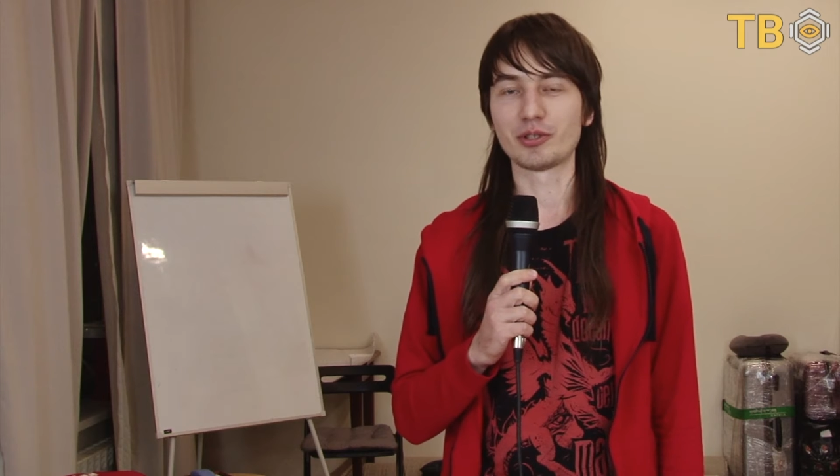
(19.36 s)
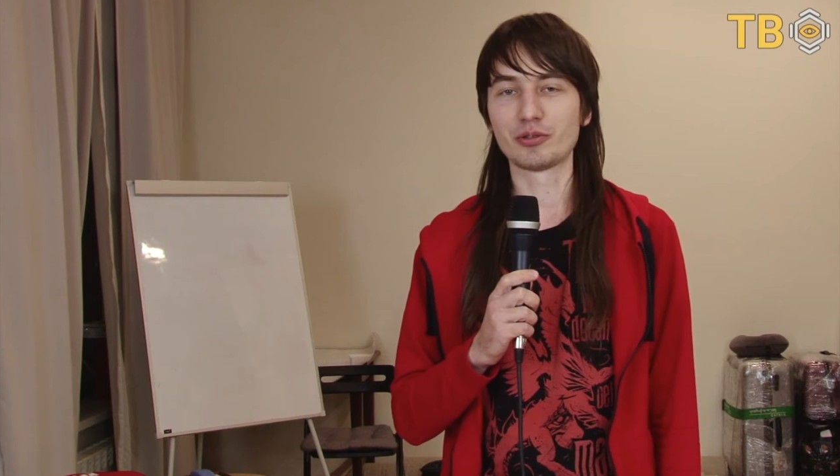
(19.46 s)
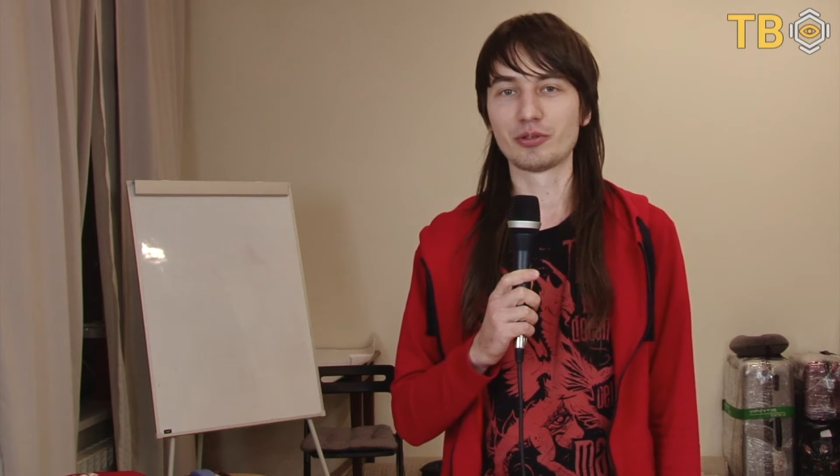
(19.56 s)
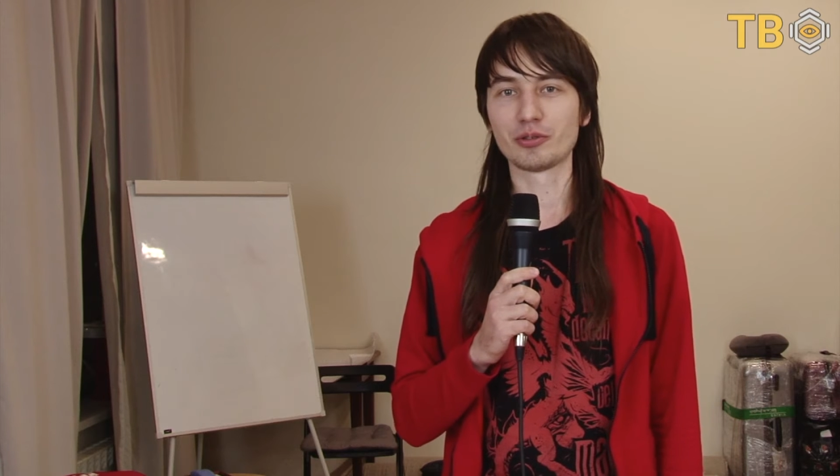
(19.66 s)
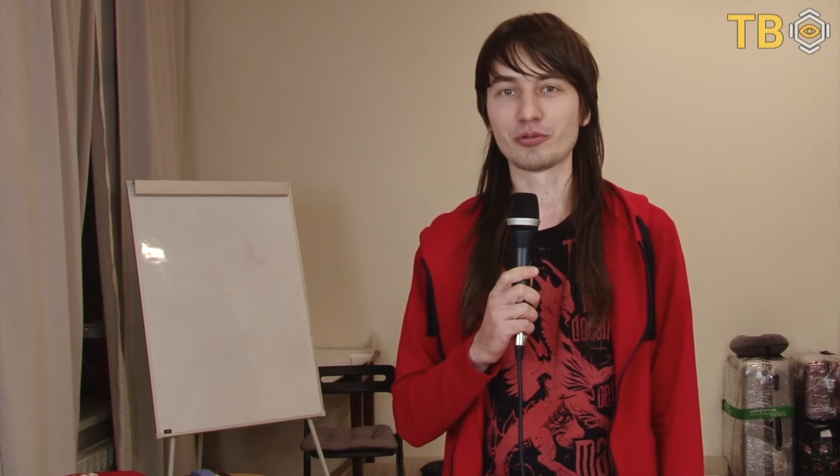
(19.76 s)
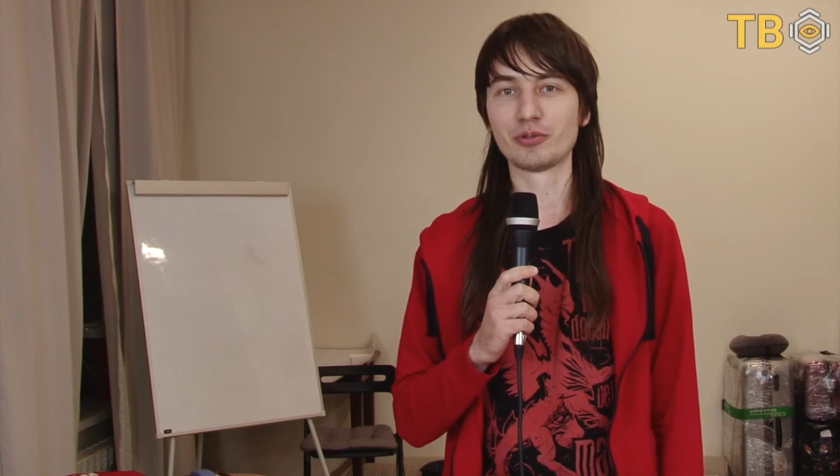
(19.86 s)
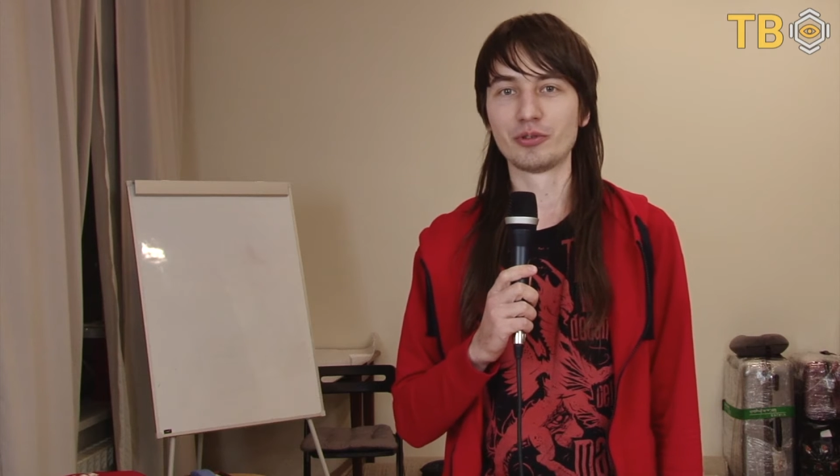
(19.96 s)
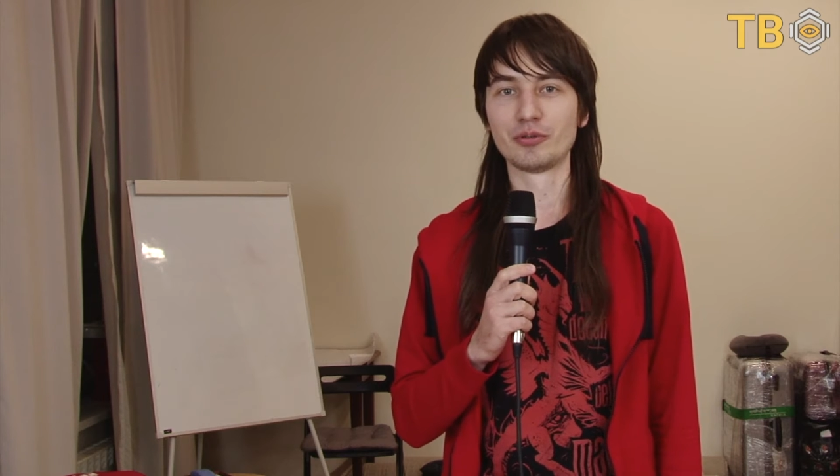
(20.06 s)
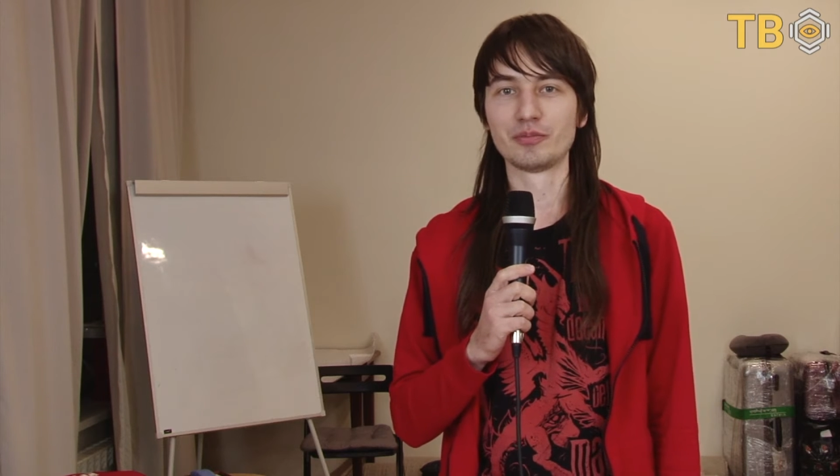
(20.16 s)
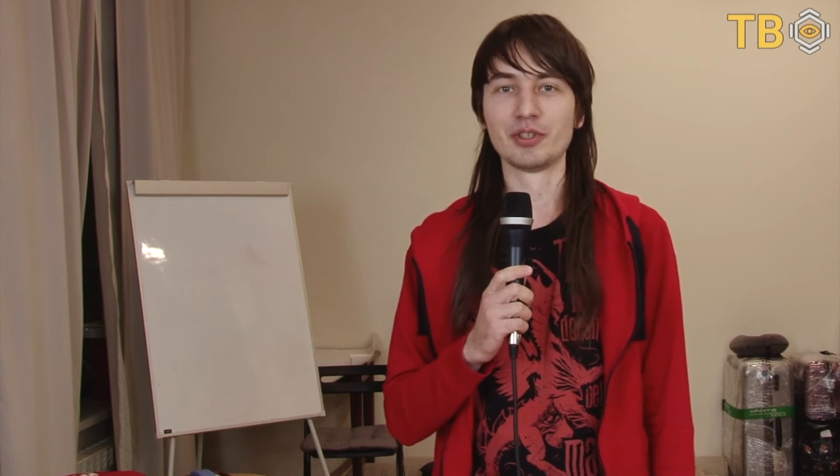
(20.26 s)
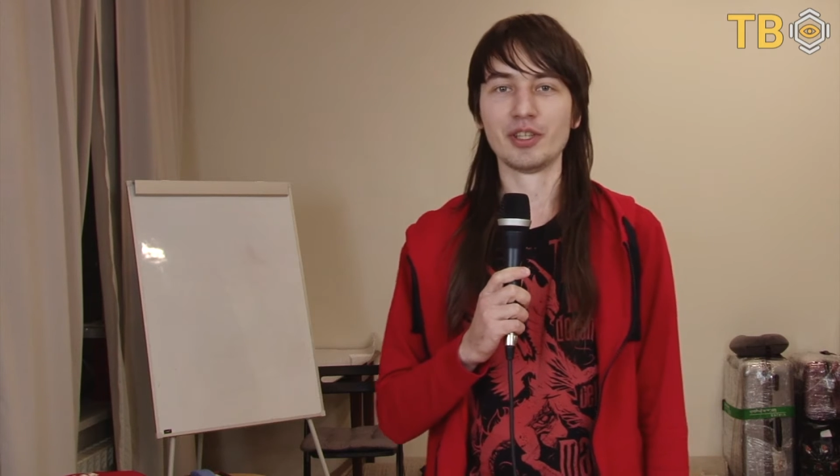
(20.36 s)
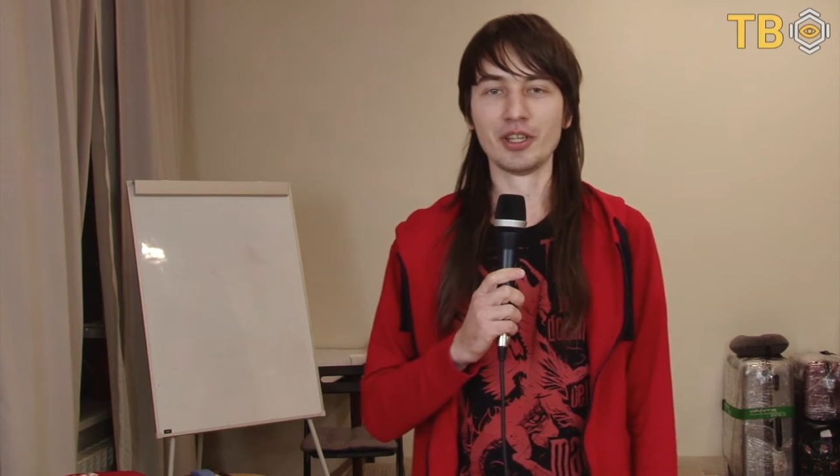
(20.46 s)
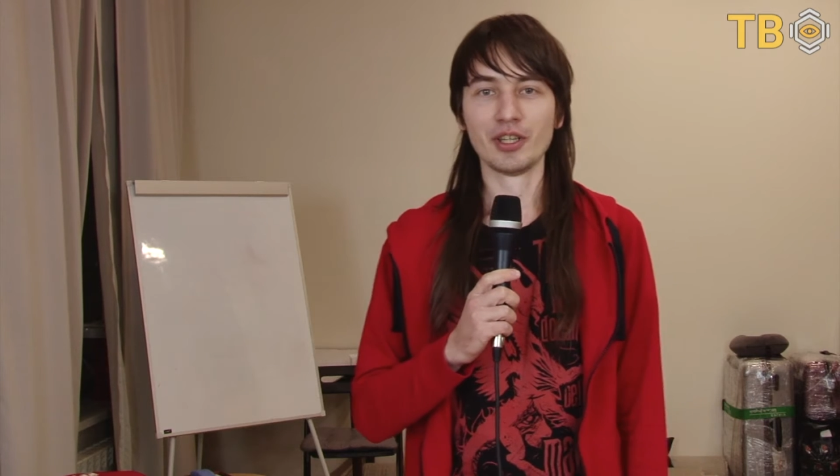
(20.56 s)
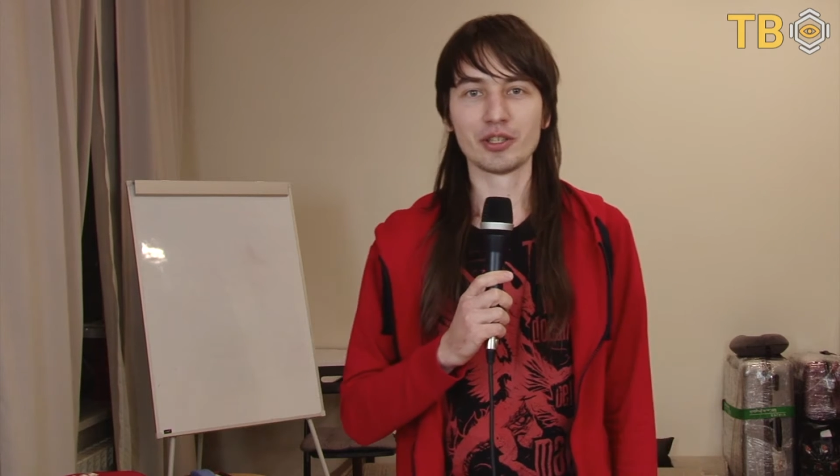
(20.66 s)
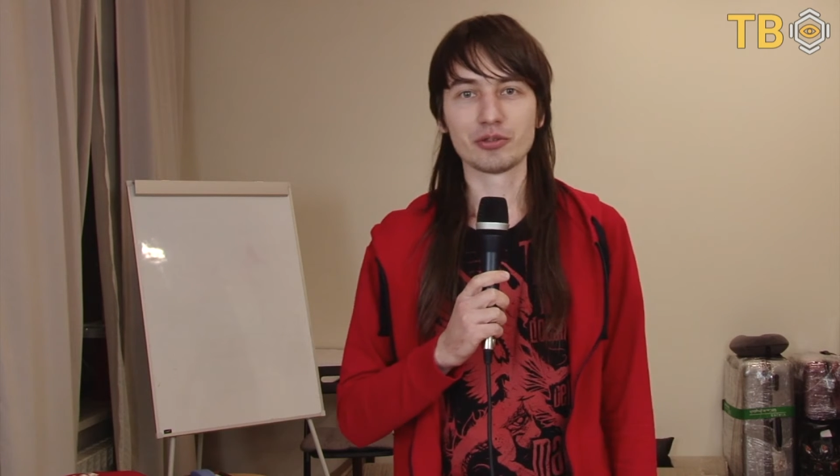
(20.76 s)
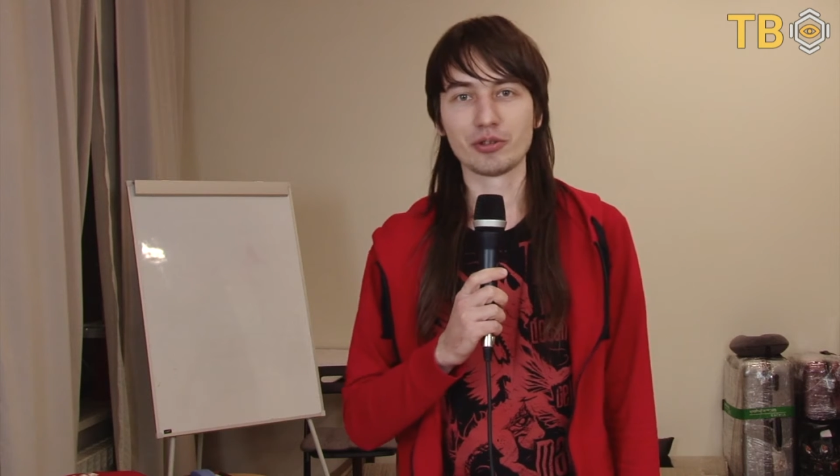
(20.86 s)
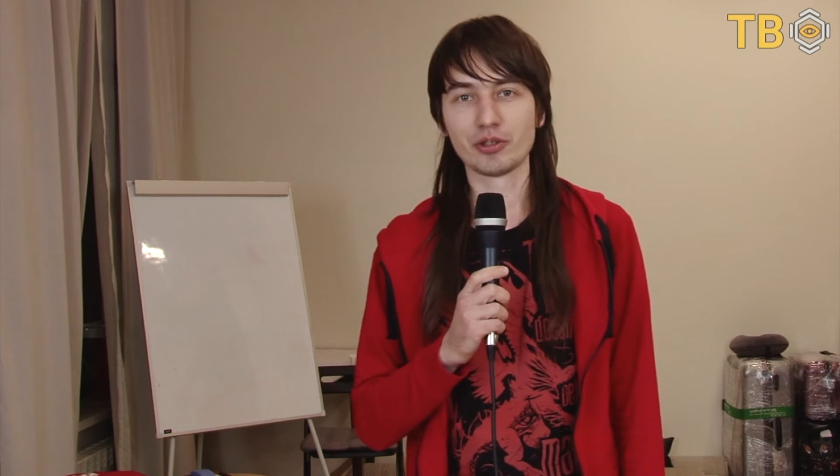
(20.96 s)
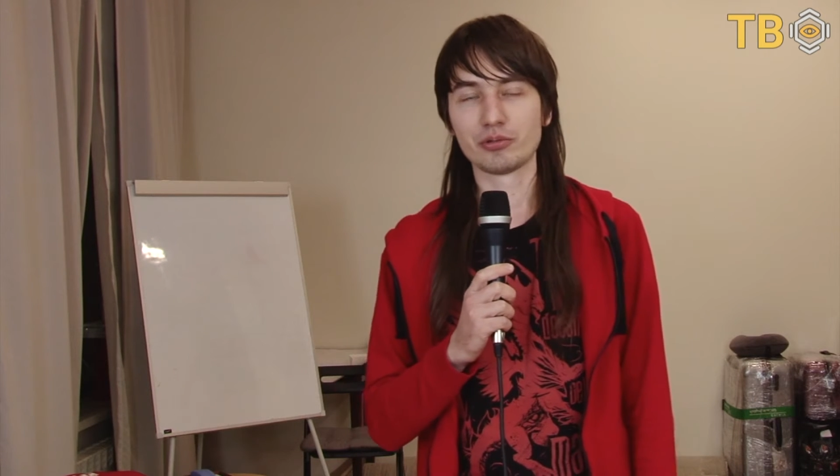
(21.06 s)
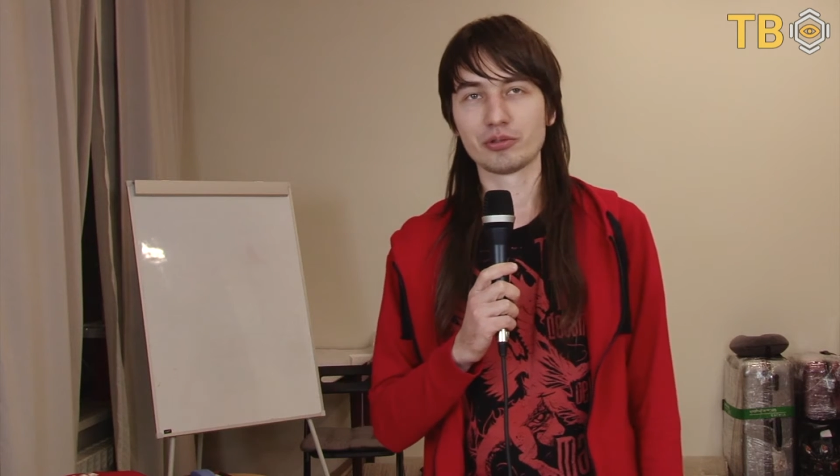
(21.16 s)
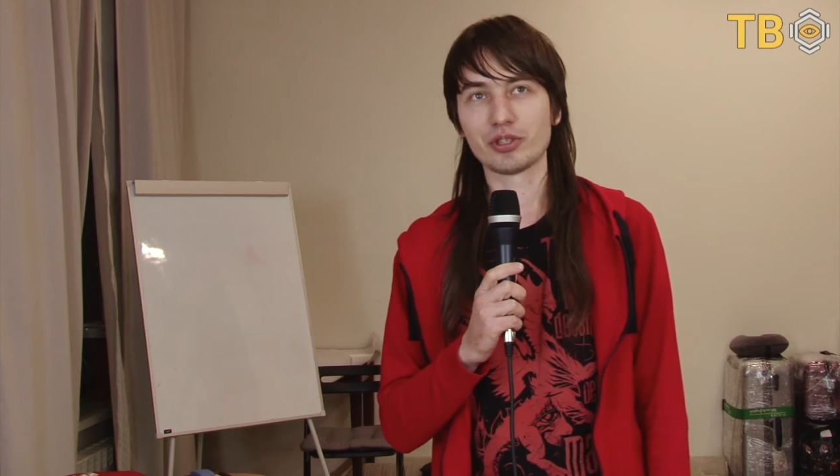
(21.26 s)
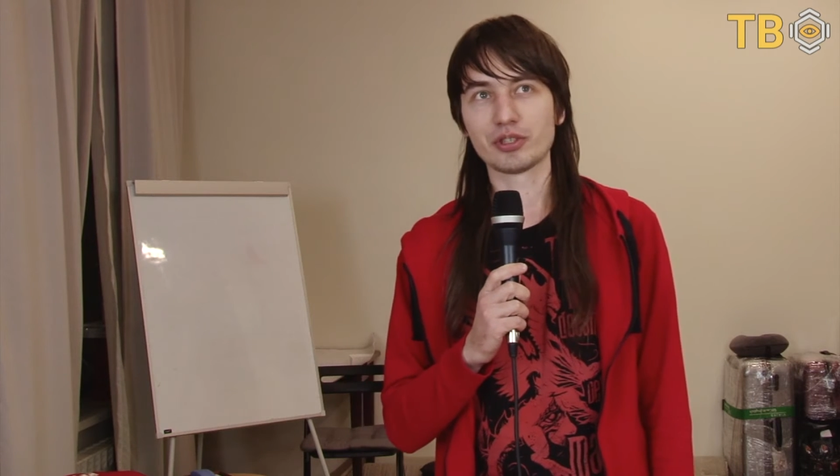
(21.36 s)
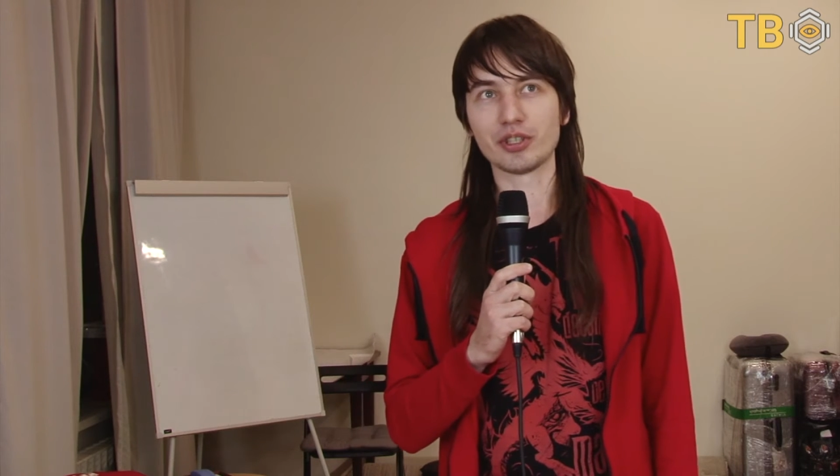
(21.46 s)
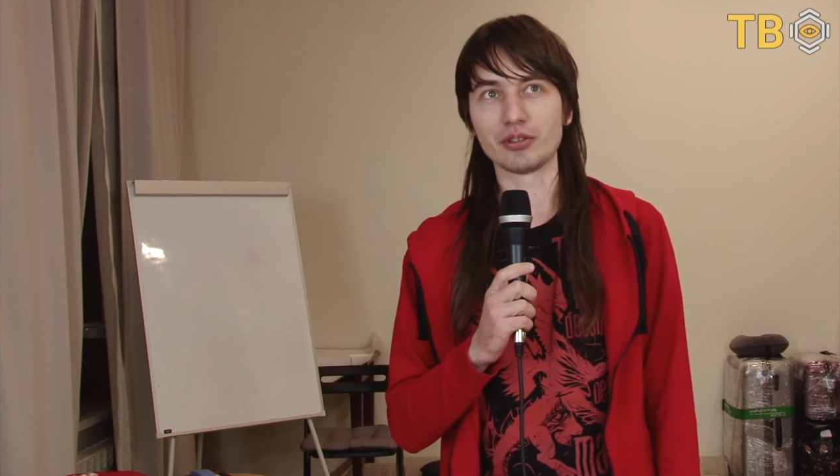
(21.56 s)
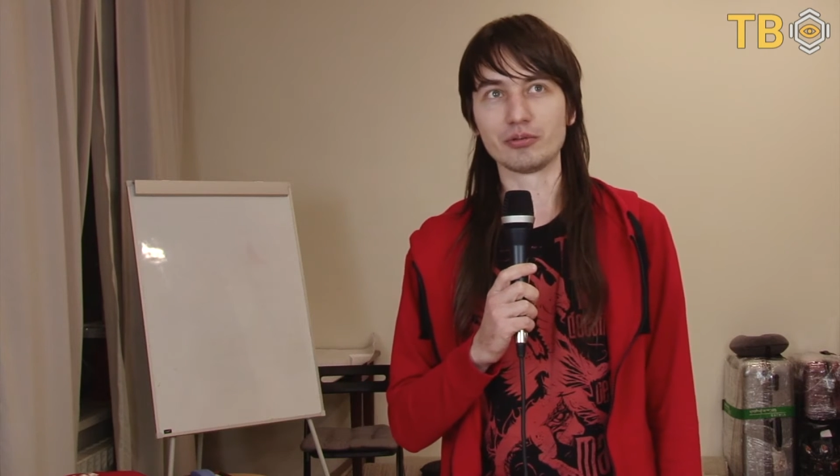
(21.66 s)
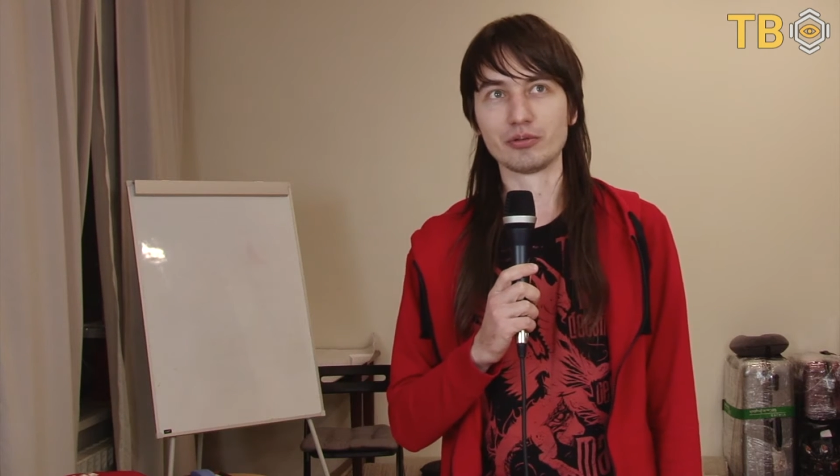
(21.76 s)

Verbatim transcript: прошел школу. Что хочу сказать?